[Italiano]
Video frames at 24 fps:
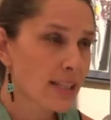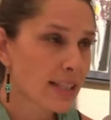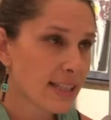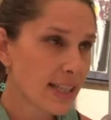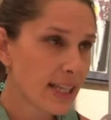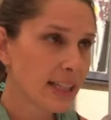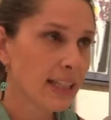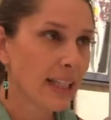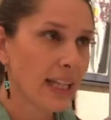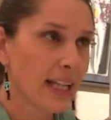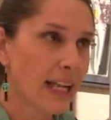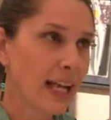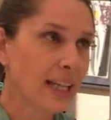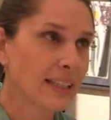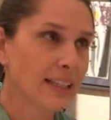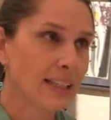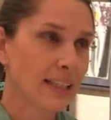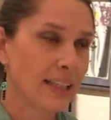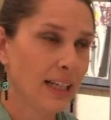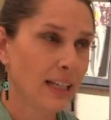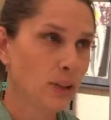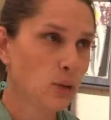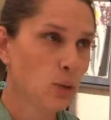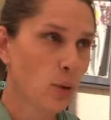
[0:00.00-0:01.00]
azienda è nata
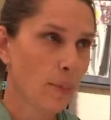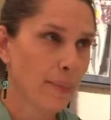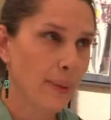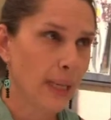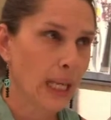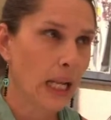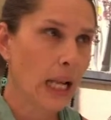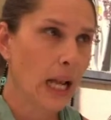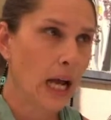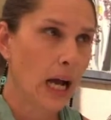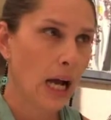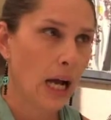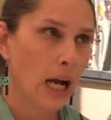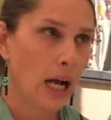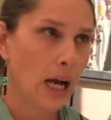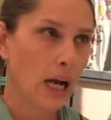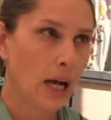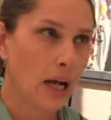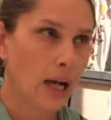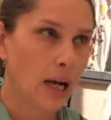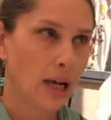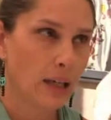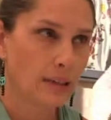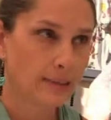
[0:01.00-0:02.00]
nel
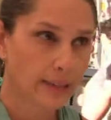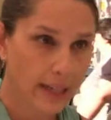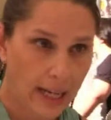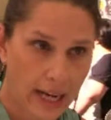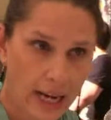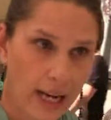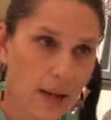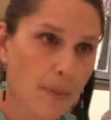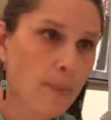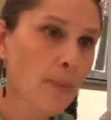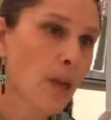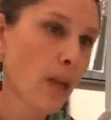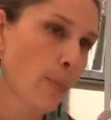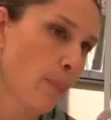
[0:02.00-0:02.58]
2003 e